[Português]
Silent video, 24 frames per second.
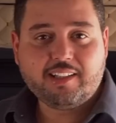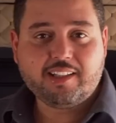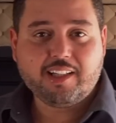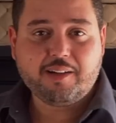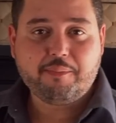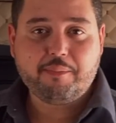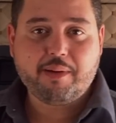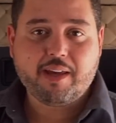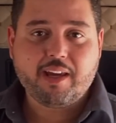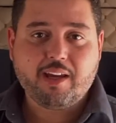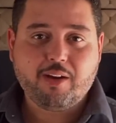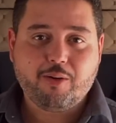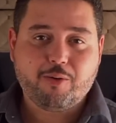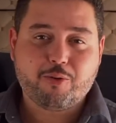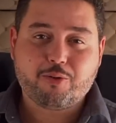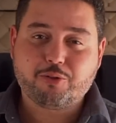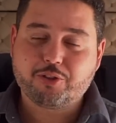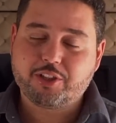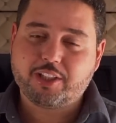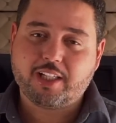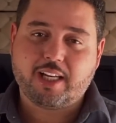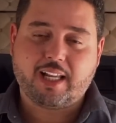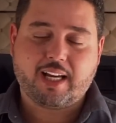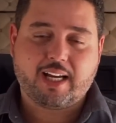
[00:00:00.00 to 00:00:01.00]
também
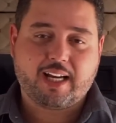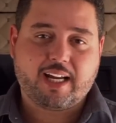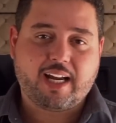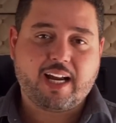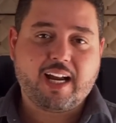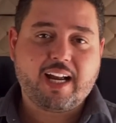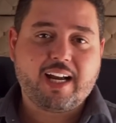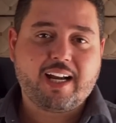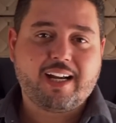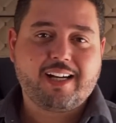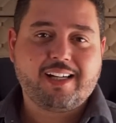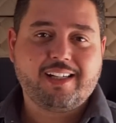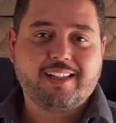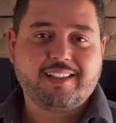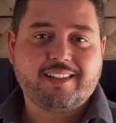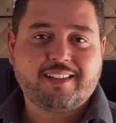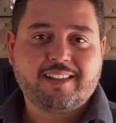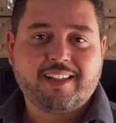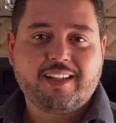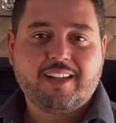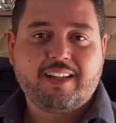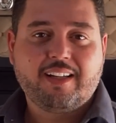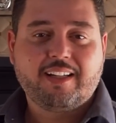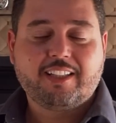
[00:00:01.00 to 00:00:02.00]
congelar carnes,
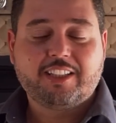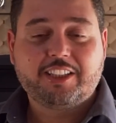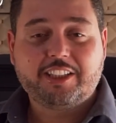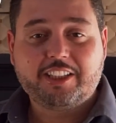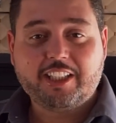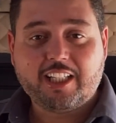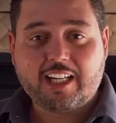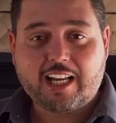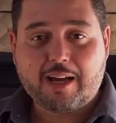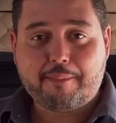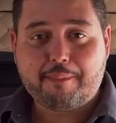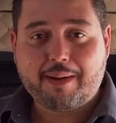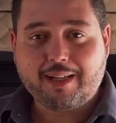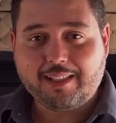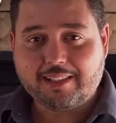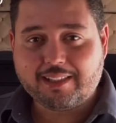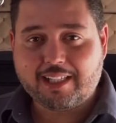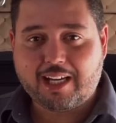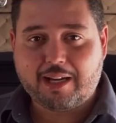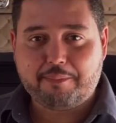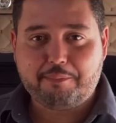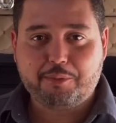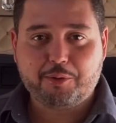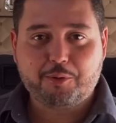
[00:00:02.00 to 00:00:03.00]
gelar mais
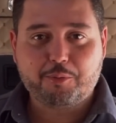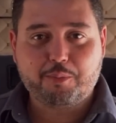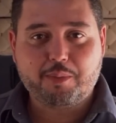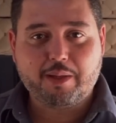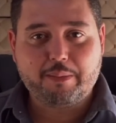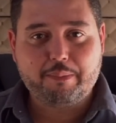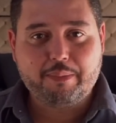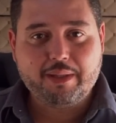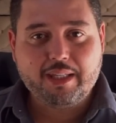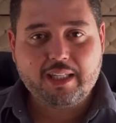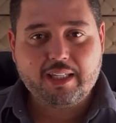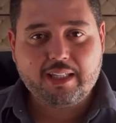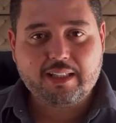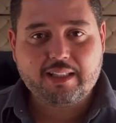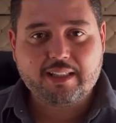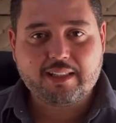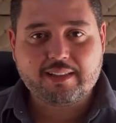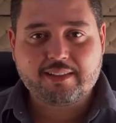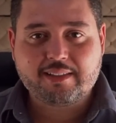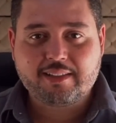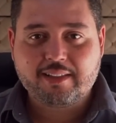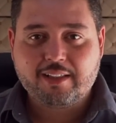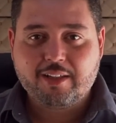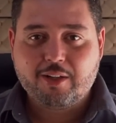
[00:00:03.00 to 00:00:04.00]
rápido
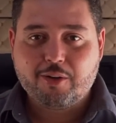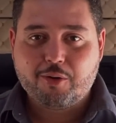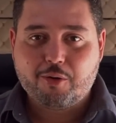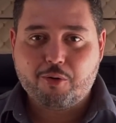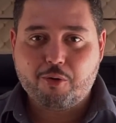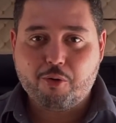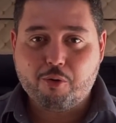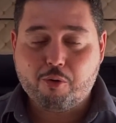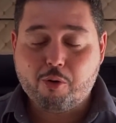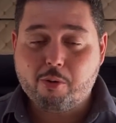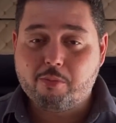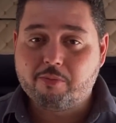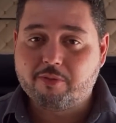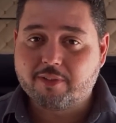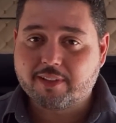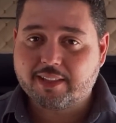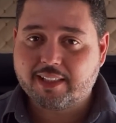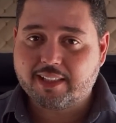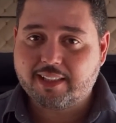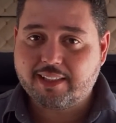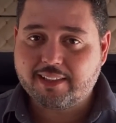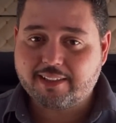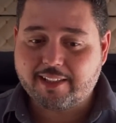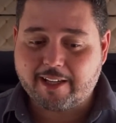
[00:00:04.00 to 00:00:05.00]
bebidas ou como
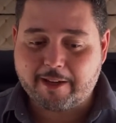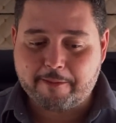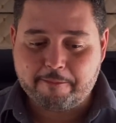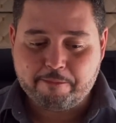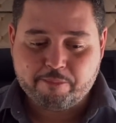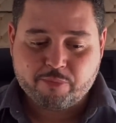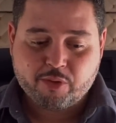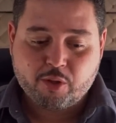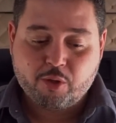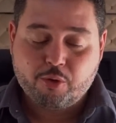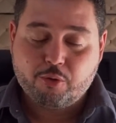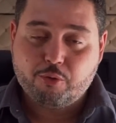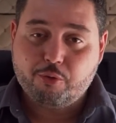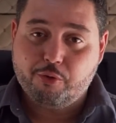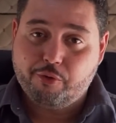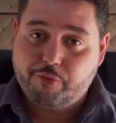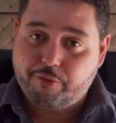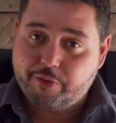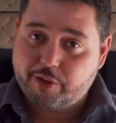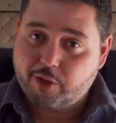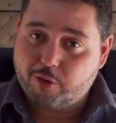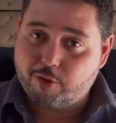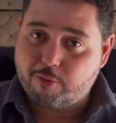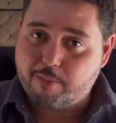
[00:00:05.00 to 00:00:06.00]
você quiser. O
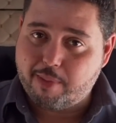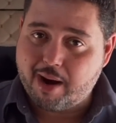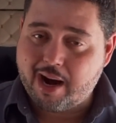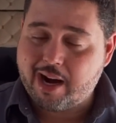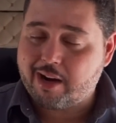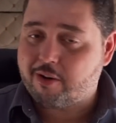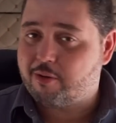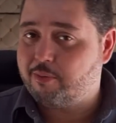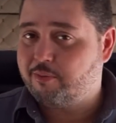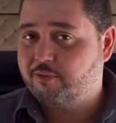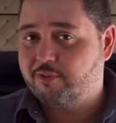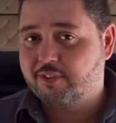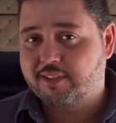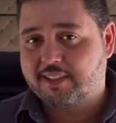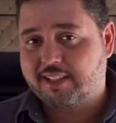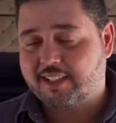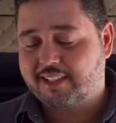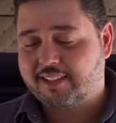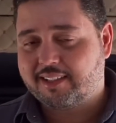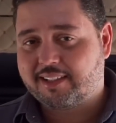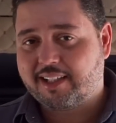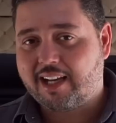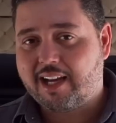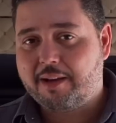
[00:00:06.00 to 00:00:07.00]
frigobar, como
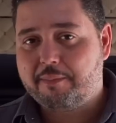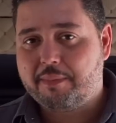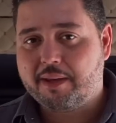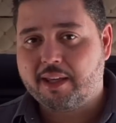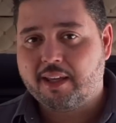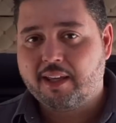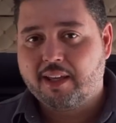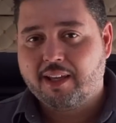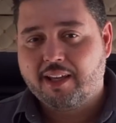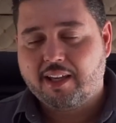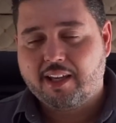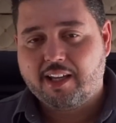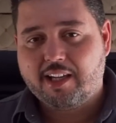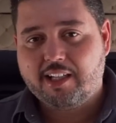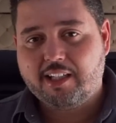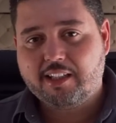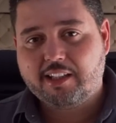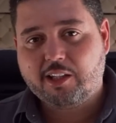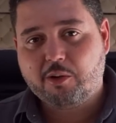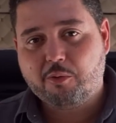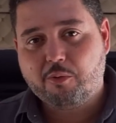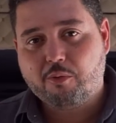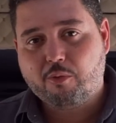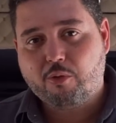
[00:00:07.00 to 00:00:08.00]
vocês sabem, ele
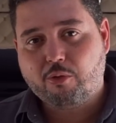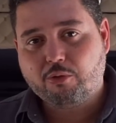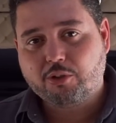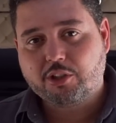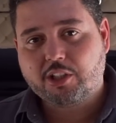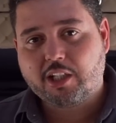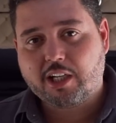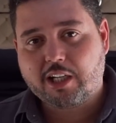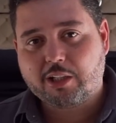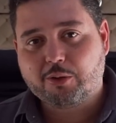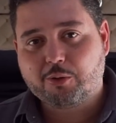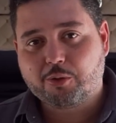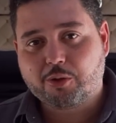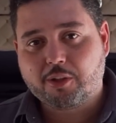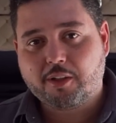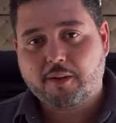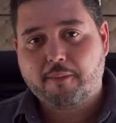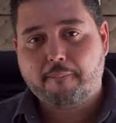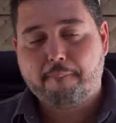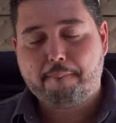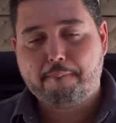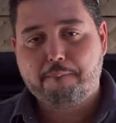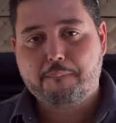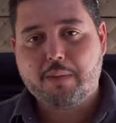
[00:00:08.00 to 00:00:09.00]
tem um congelador
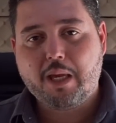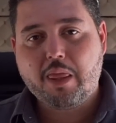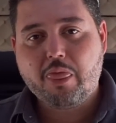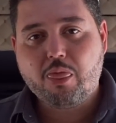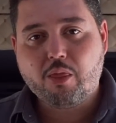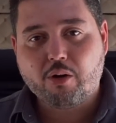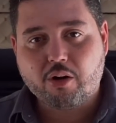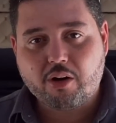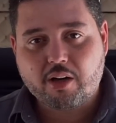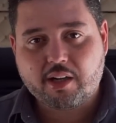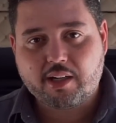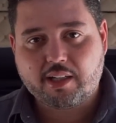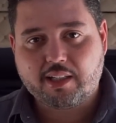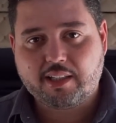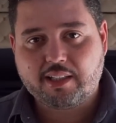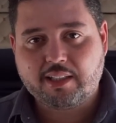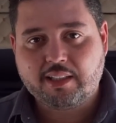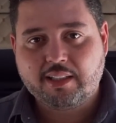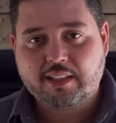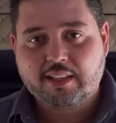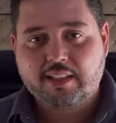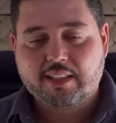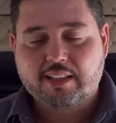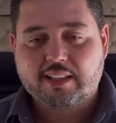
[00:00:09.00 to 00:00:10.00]
menor, né?
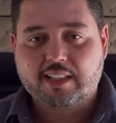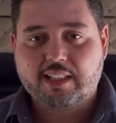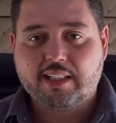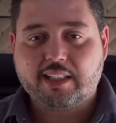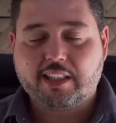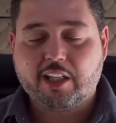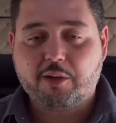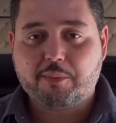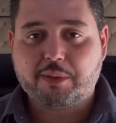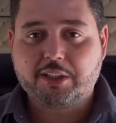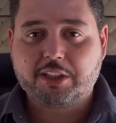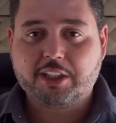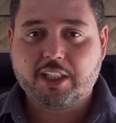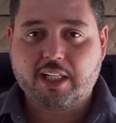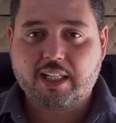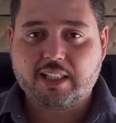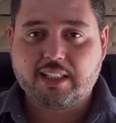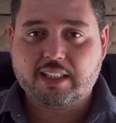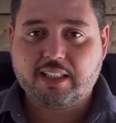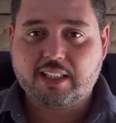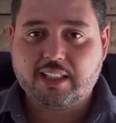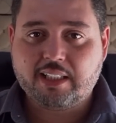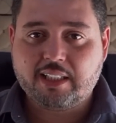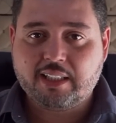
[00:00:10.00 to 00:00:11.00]
Ele tem uma
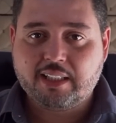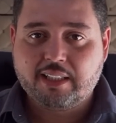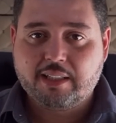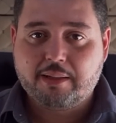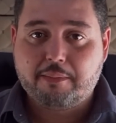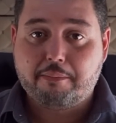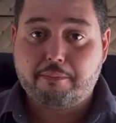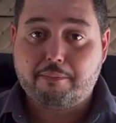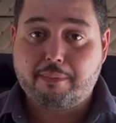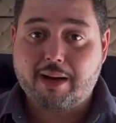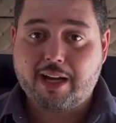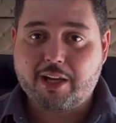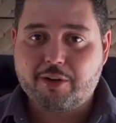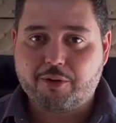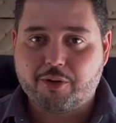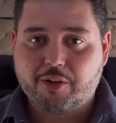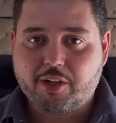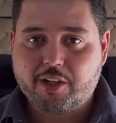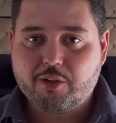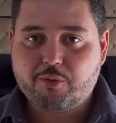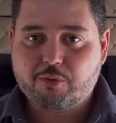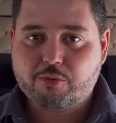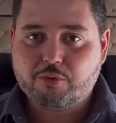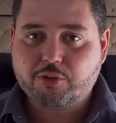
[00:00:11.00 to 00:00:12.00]
geladeira
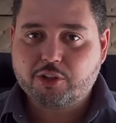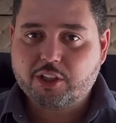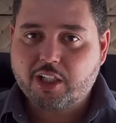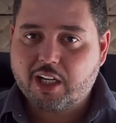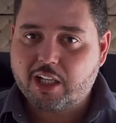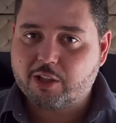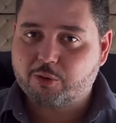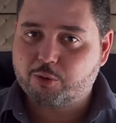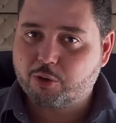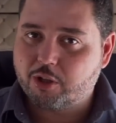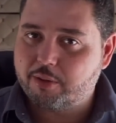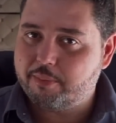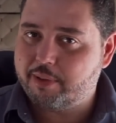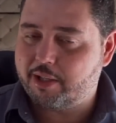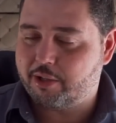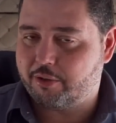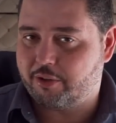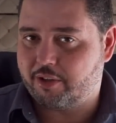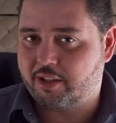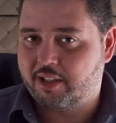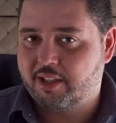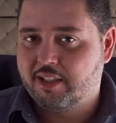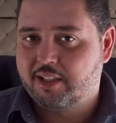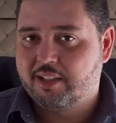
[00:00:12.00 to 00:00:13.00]
maior e um congelador menor.